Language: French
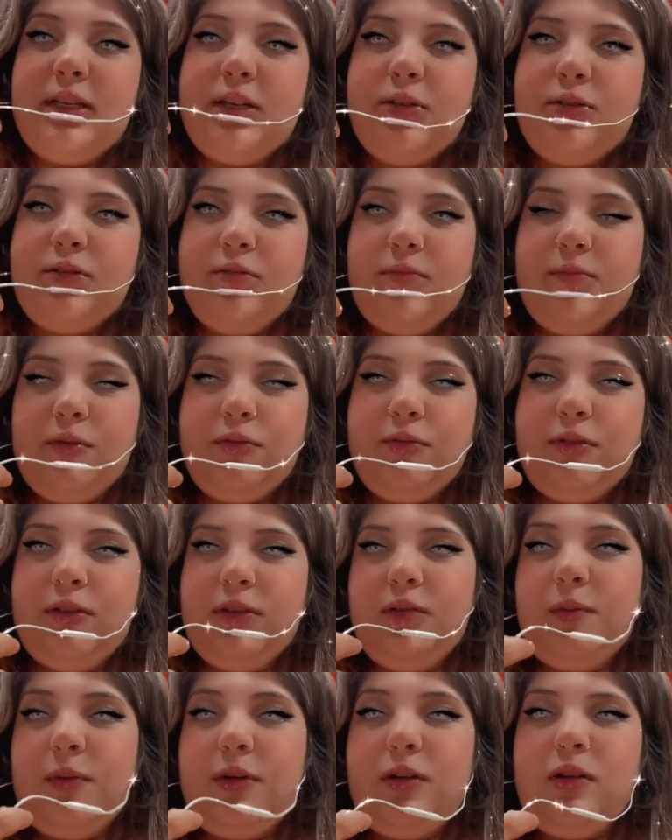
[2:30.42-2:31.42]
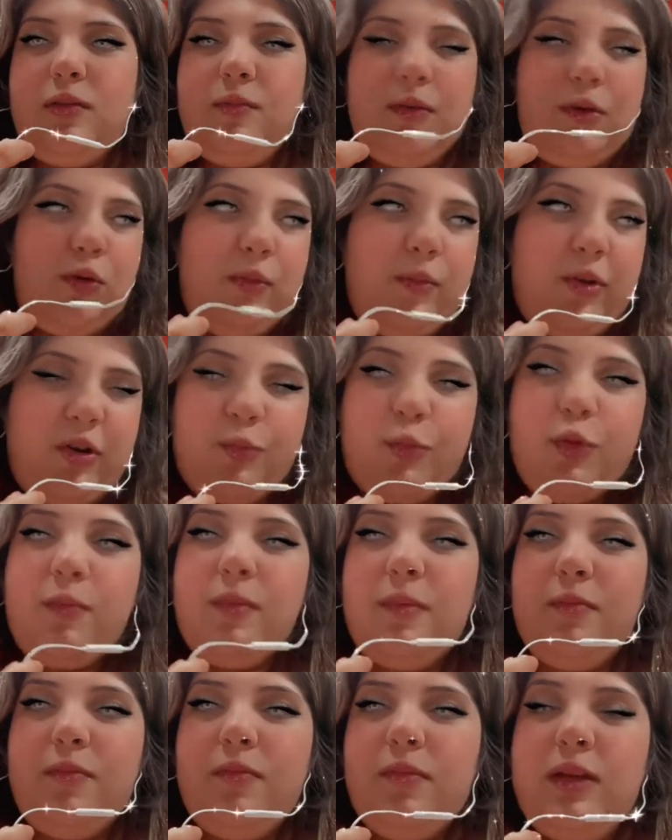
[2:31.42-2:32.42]
tout le monde, j'espère que le micro il marche pas,
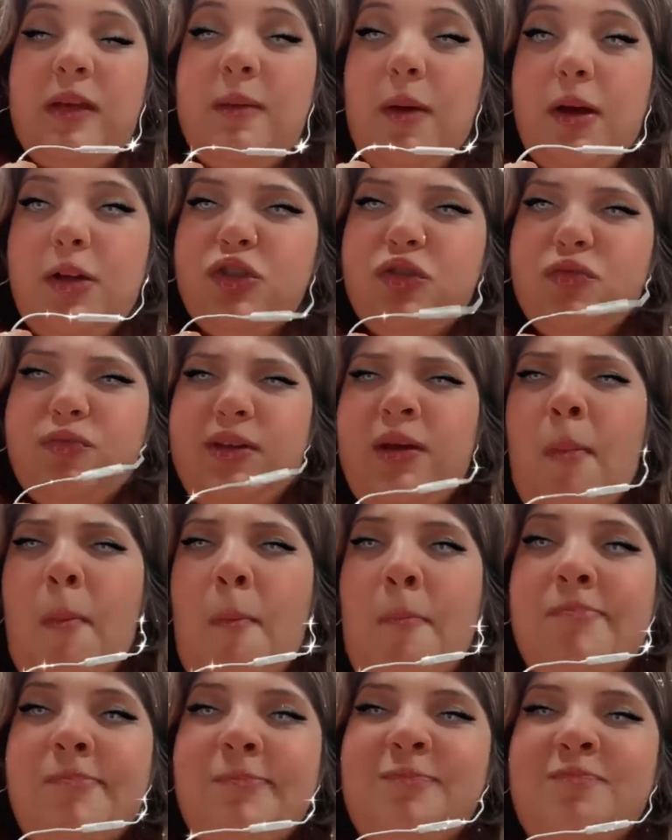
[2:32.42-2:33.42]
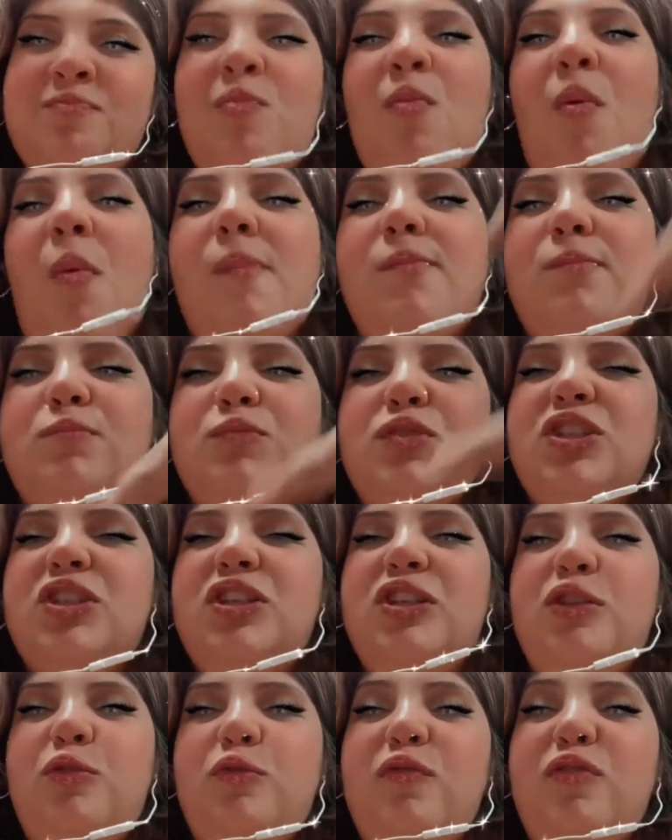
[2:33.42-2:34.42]
mais qui marche, je sais.
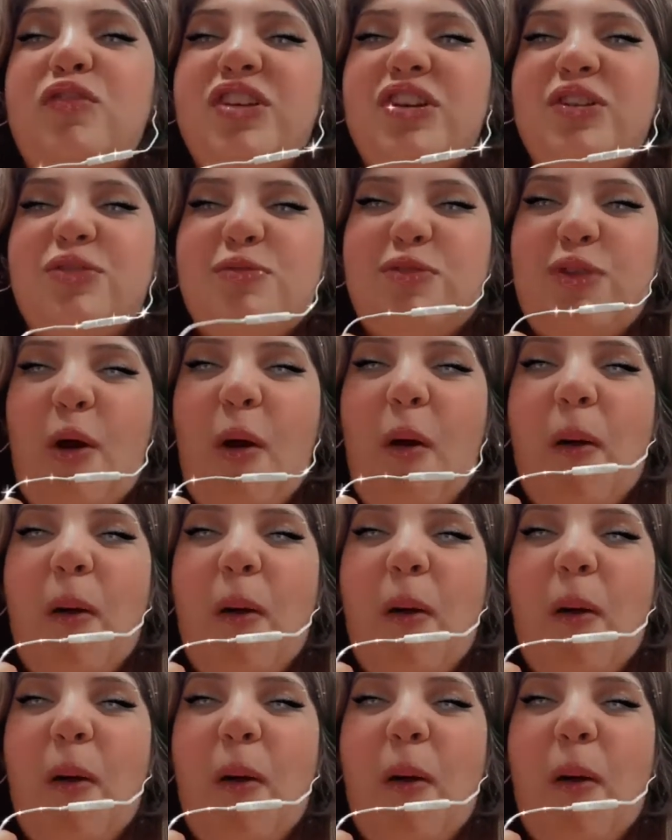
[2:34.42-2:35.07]
Les nouveaux écouteurs.